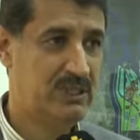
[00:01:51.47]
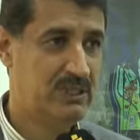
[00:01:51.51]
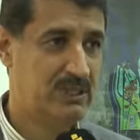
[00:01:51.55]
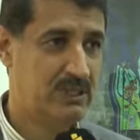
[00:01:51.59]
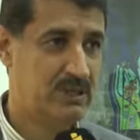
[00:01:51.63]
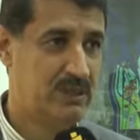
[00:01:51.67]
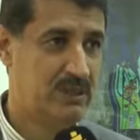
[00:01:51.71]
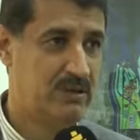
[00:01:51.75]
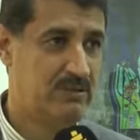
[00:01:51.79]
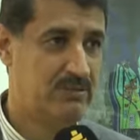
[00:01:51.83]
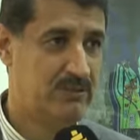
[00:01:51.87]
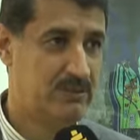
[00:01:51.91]

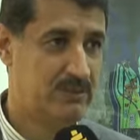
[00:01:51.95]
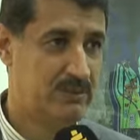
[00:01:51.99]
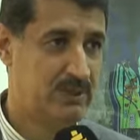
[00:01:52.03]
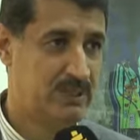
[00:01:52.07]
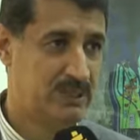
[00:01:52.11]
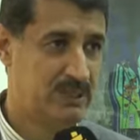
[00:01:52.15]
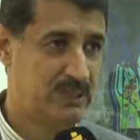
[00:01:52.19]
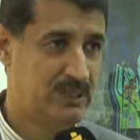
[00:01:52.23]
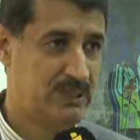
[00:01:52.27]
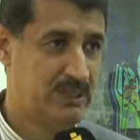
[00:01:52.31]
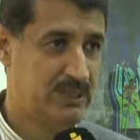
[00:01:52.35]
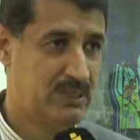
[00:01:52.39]
الكرام في
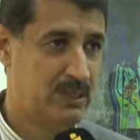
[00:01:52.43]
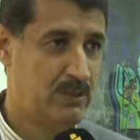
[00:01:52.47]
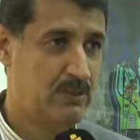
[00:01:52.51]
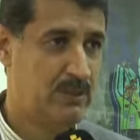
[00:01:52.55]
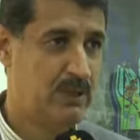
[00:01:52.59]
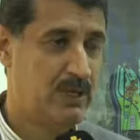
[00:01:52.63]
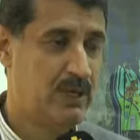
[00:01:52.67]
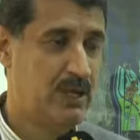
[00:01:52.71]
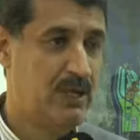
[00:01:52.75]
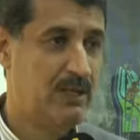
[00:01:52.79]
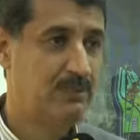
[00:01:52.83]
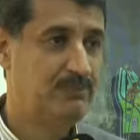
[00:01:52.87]
مدينة
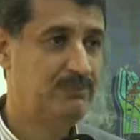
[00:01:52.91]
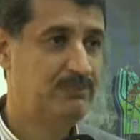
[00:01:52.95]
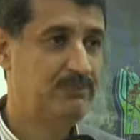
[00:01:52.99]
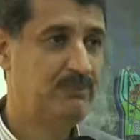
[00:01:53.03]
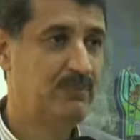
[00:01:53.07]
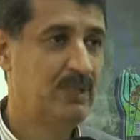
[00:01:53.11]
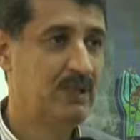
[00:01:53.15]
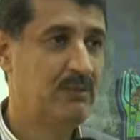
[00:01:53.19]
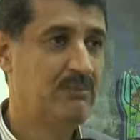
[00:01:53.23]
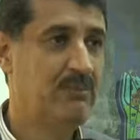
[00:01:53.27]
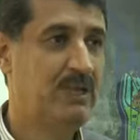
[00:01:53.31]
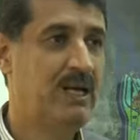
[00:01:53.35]
سامراء
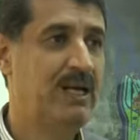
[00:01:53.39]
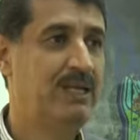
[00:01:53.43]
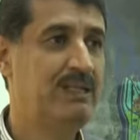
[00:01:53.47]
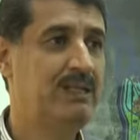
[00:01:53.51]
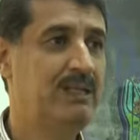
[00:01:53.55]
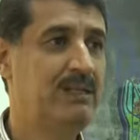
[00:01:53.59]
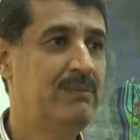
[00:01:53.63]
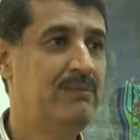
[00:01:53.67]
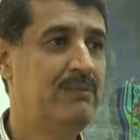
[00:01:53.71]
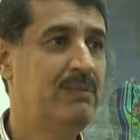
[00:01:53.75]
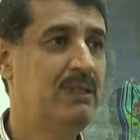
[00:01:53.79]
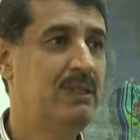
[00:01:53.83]

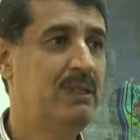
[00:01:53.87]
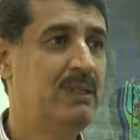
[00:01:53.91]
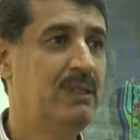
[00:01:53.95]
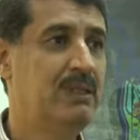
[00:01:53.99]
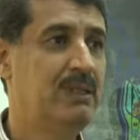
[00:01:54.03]
بعدم